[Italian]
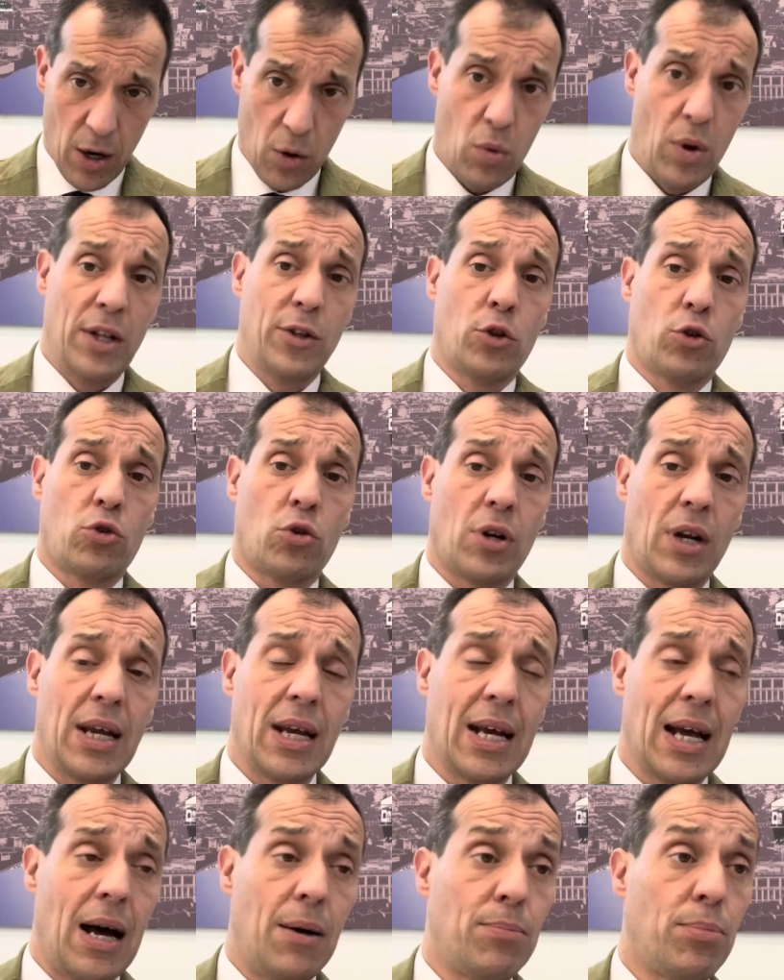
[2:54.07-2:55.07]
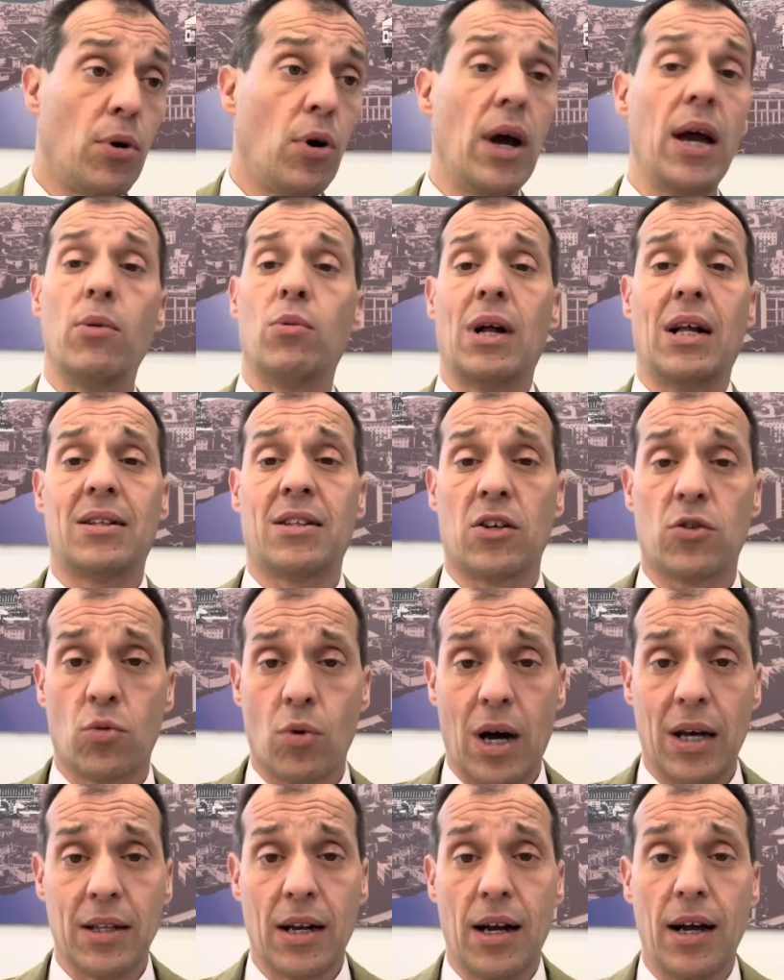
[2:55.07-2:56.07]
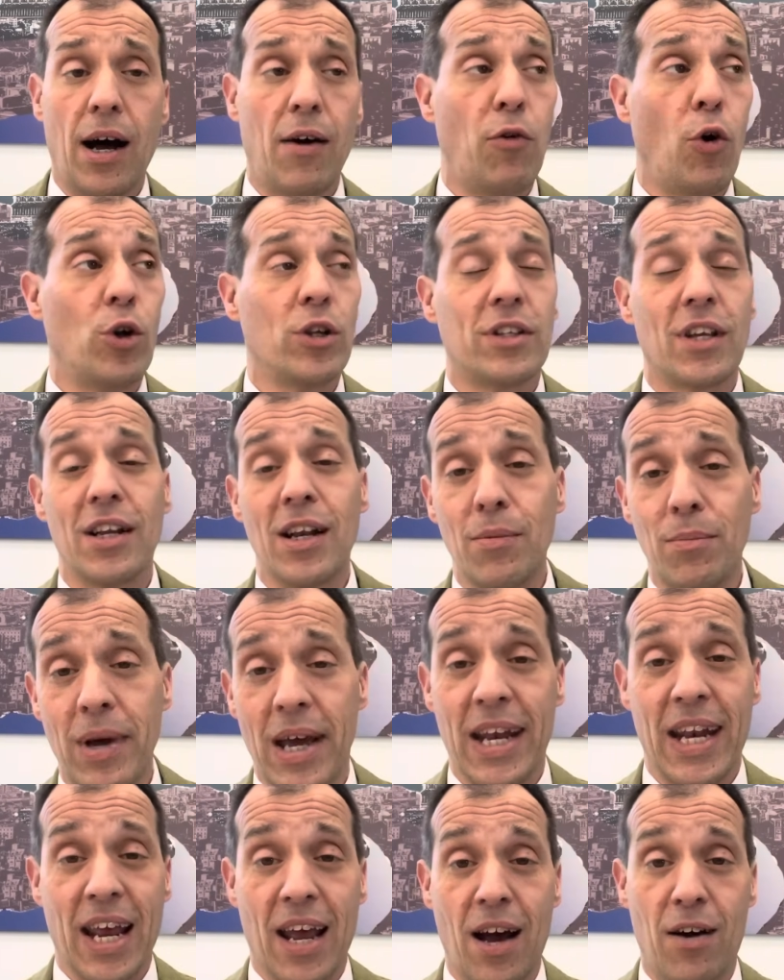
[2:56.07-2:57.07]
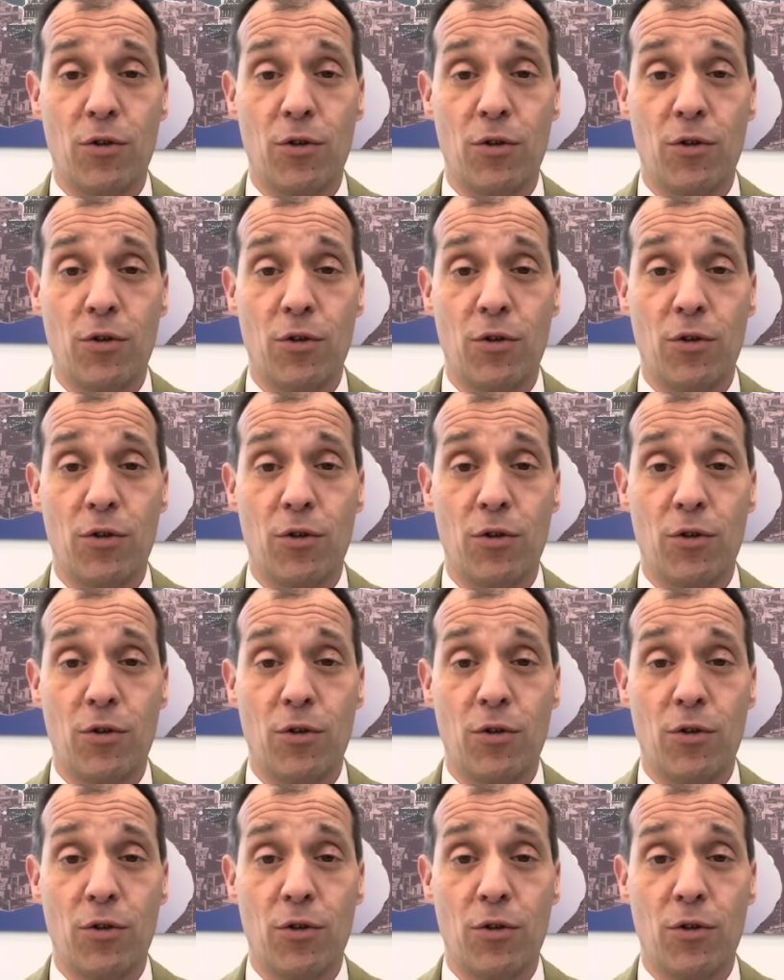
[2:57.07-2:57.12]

quando torna in campo è un'altra squadra, a volte nel bene,